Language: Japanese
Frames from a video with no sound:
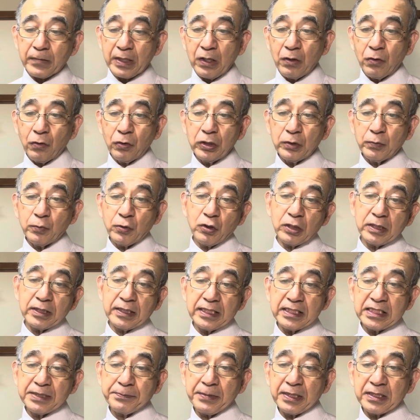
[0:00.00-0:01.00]
追いぼれ
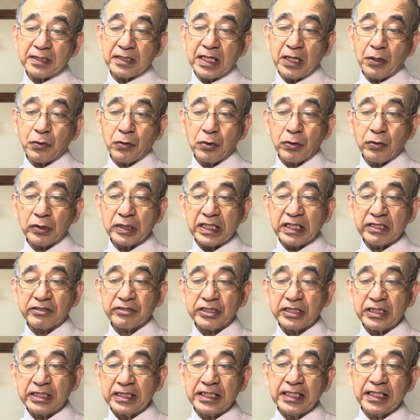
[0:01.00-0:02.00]
てしまったこの
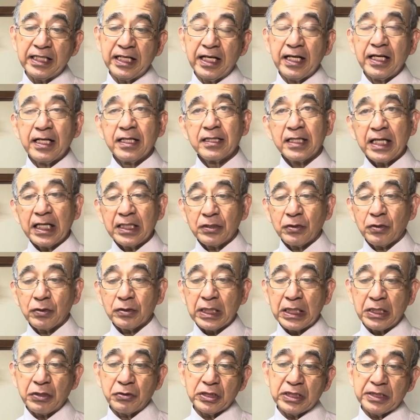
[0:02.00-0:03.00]
私に何の
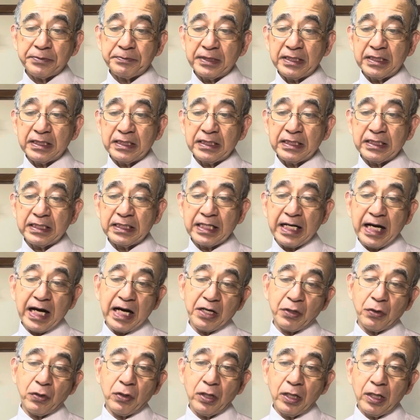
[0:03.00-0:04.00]
楽しみがあ
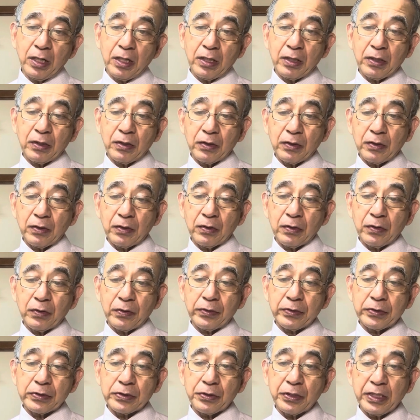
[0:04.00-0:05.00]
ろう。
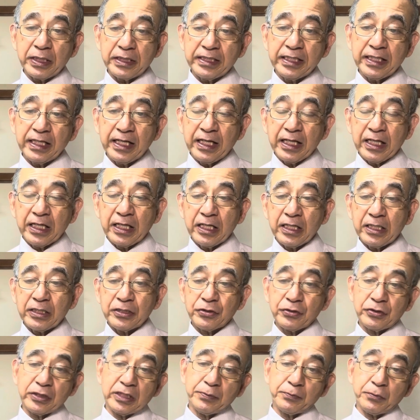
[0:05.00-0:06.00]
それに、
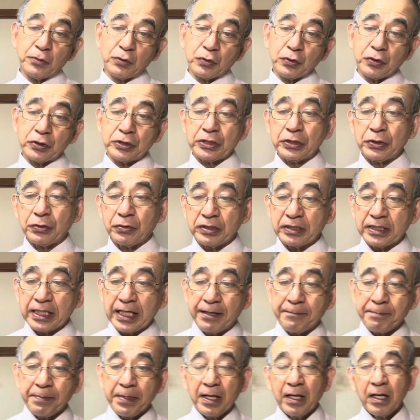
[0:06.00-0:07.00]
主人も年寄りで、
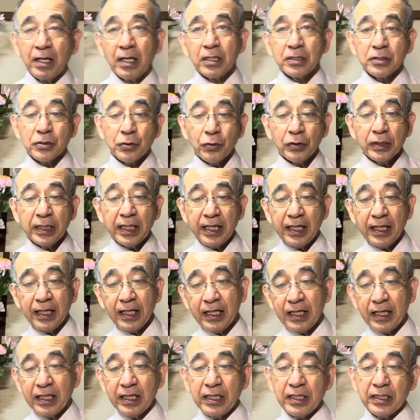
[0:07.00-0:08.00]
そこ
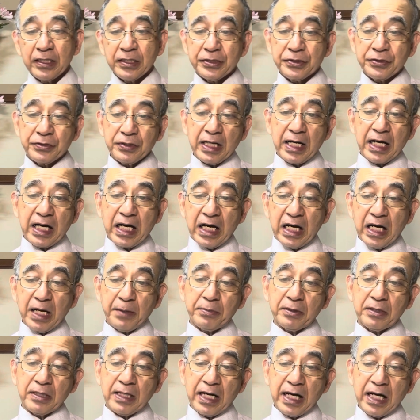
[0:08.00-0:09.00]
で、主が
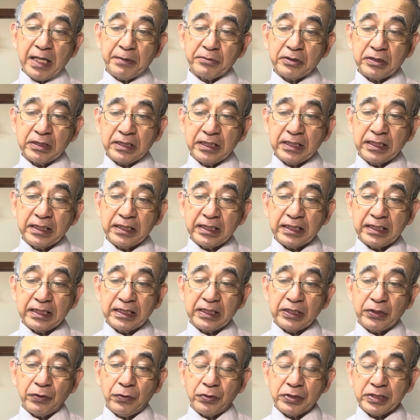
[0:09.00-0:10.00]
アブラハム
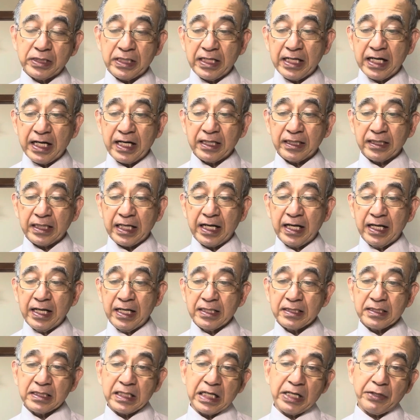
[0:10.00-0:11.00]
に仰せられた。
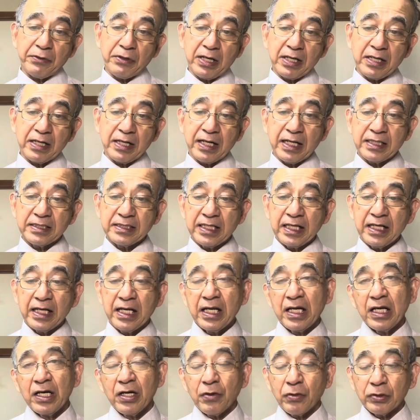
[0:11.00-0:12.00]
サラはなぜ
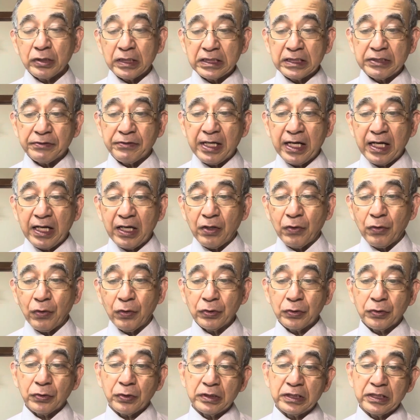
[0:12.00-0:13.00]
私は
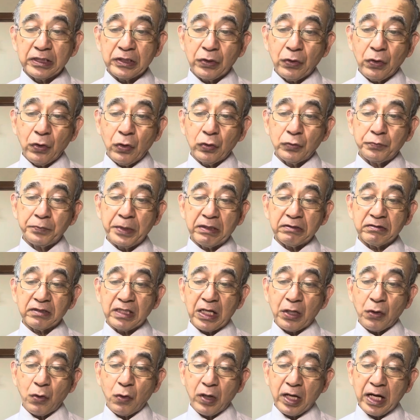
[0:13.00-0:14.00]
本当にこう埋める
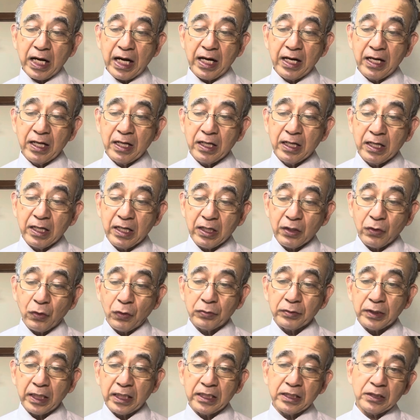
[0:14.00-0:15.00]
だろうか。こ
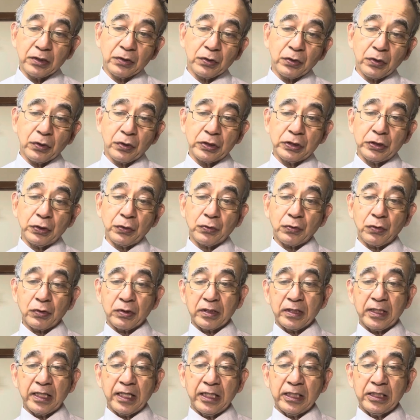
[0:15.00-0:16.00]
んなに年を取っ
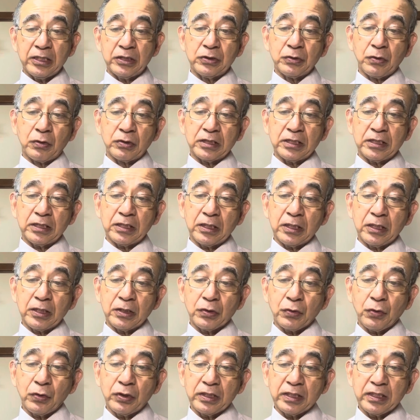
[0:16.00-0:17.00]
ているのに、
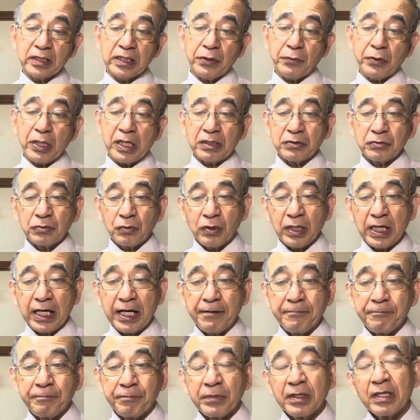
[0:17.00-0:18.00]
と言って笑うのか。
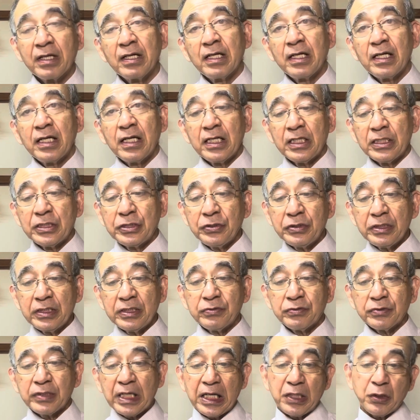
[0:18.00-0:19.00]
主に
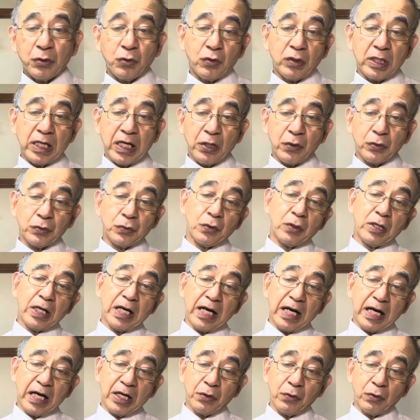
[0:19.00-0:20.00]
不可能なこと
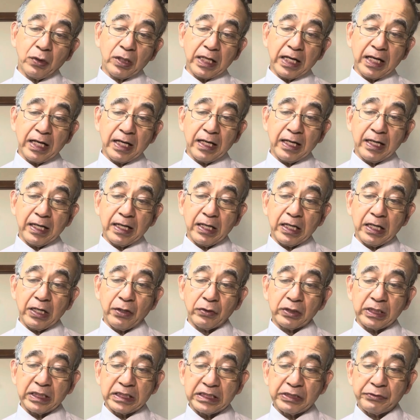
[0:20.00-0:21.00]
があろうか。
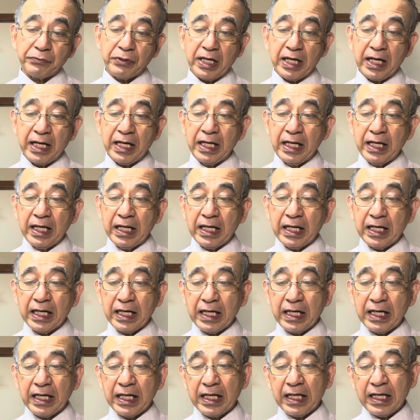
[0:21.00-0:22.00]
私は
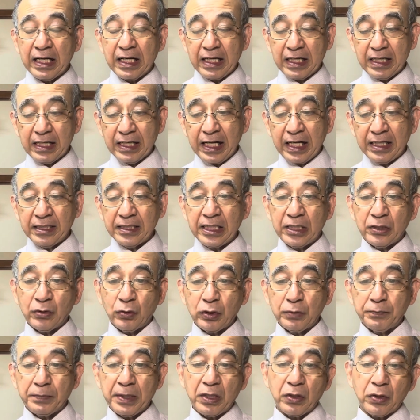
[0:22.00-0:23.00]
来年の
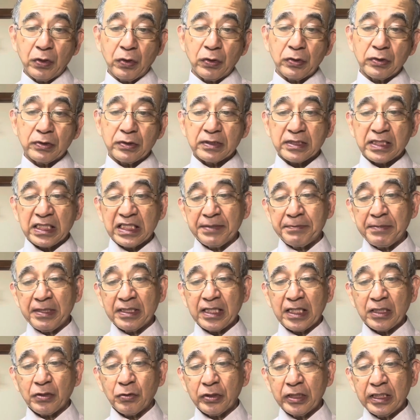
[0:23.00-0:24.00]
今頃定め
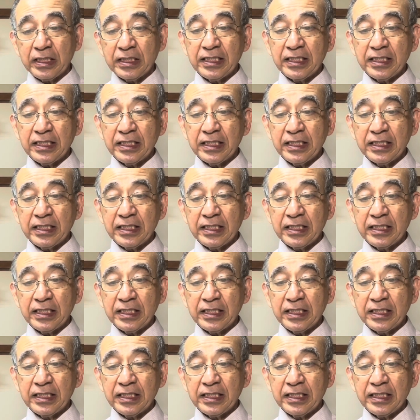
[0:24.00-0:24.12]
た時